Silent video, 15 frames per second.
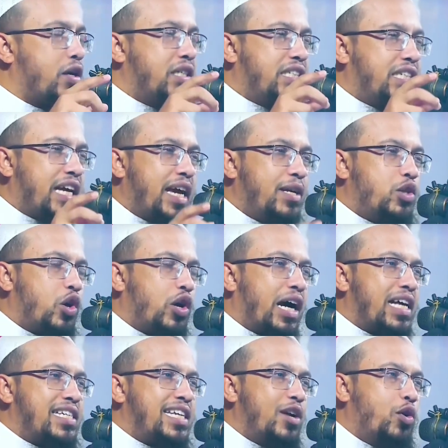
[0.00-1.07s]
বরং যেই
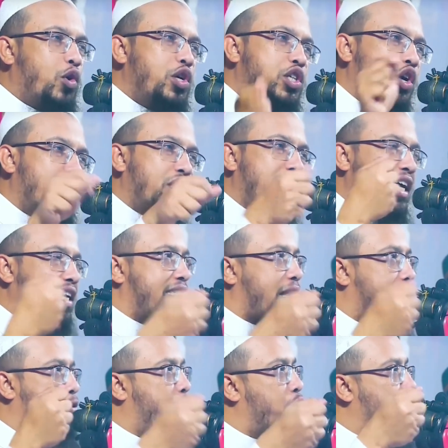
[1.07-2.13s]
জগ আছে ওই জগ
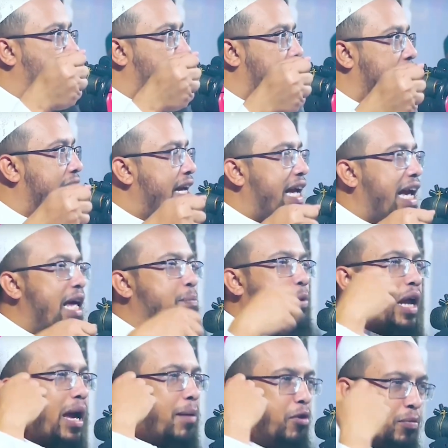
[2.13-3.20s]
দিয়া চাপ শুরু করে
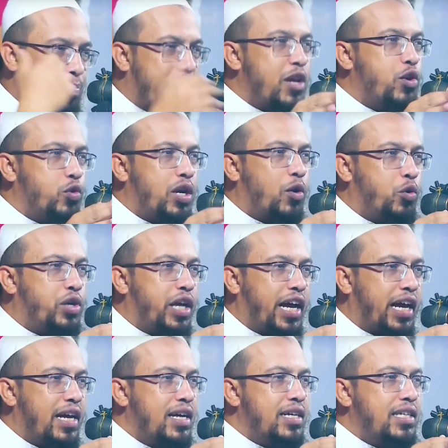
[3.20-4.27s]
এরপরে এমন পানি ওঠা
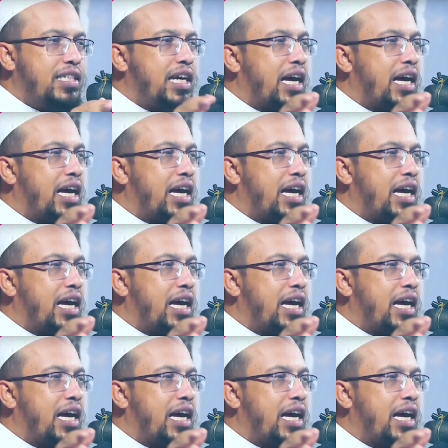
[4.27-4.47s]
উঠে